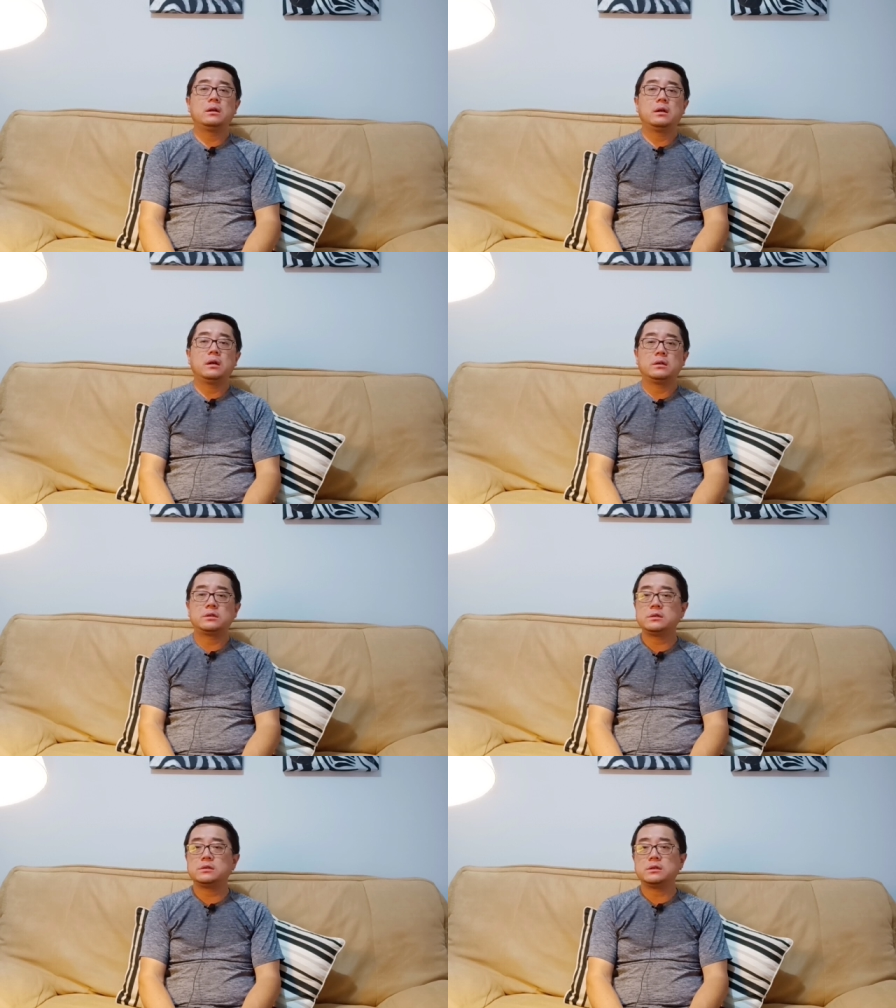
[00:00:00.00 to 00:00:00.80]
呃，
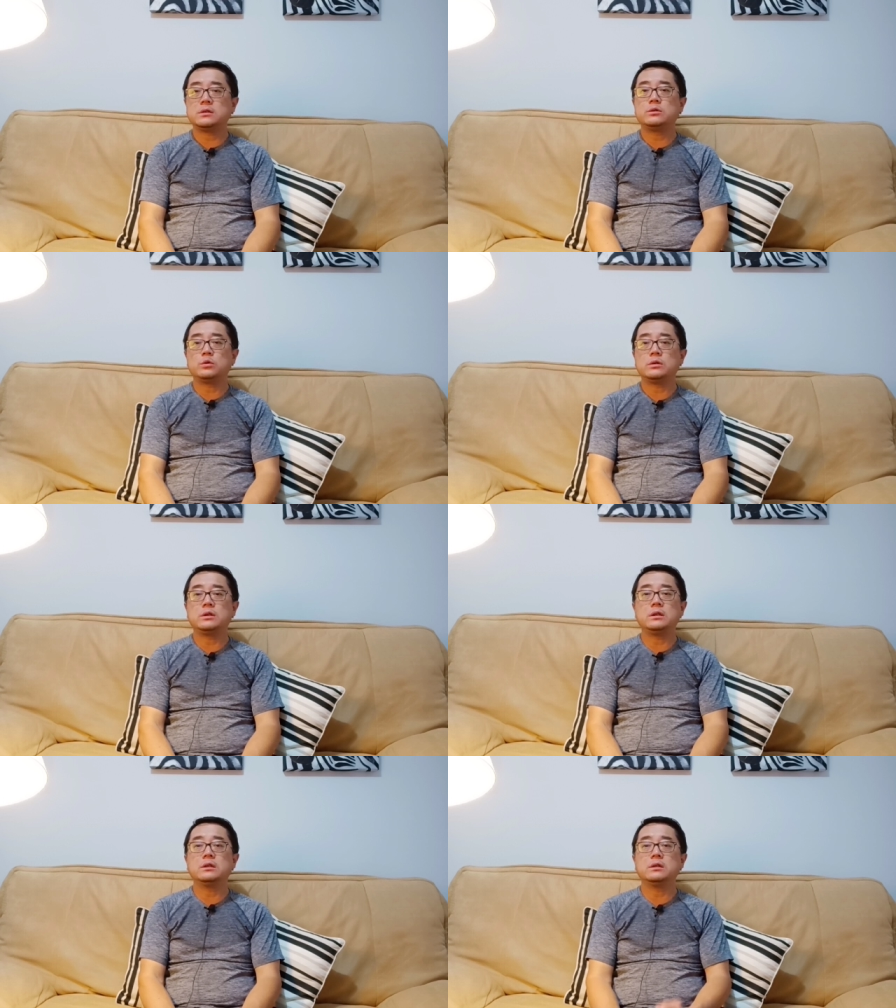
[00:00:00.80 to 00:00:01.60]
适者生存的
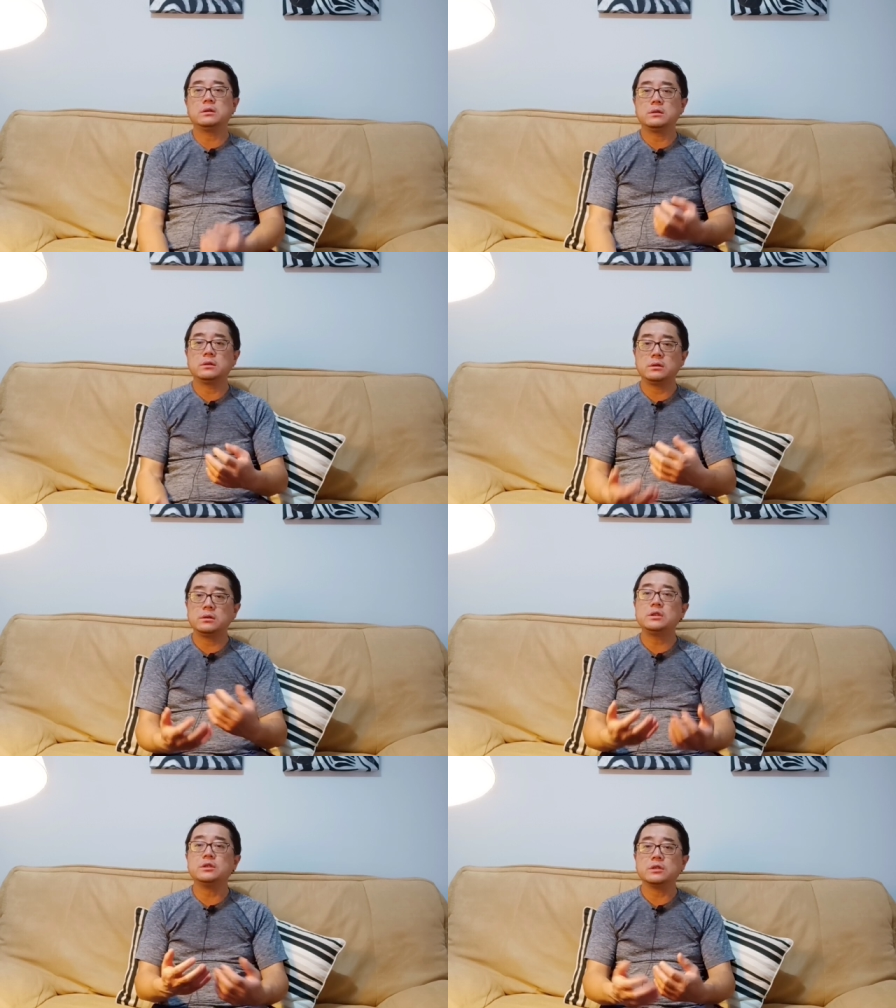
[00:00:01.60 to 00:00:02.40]
一个
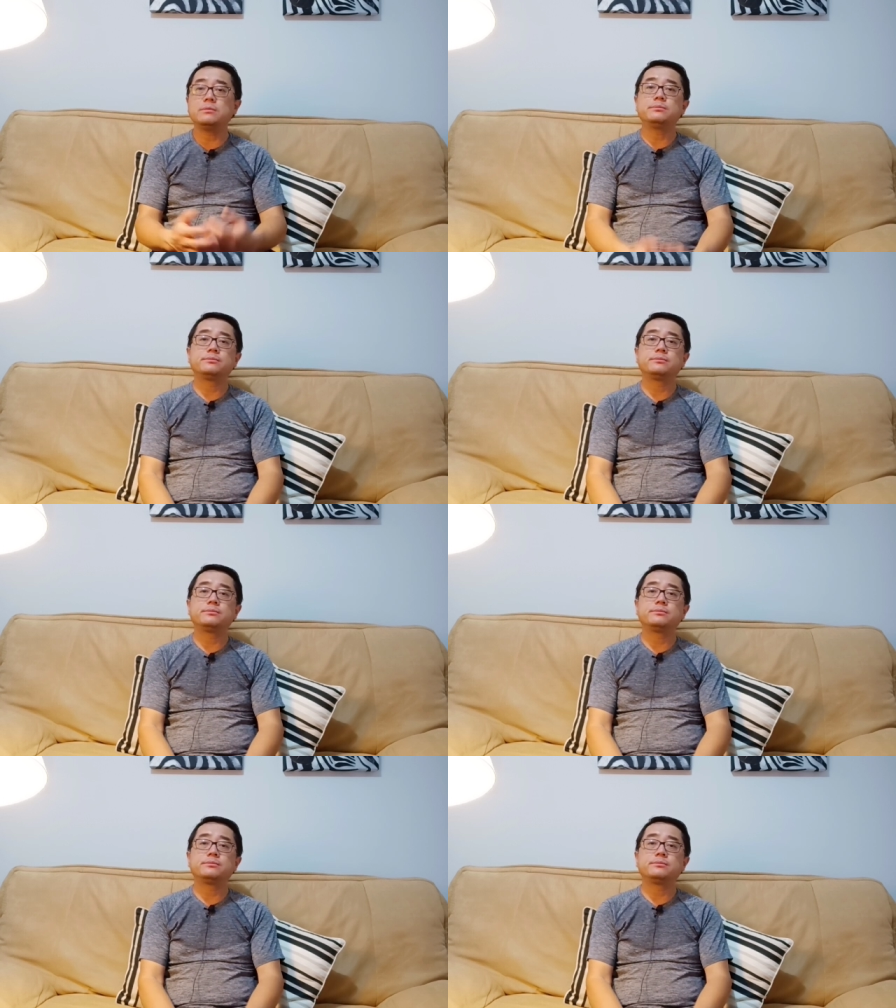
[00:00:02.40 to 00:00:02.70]
竞争，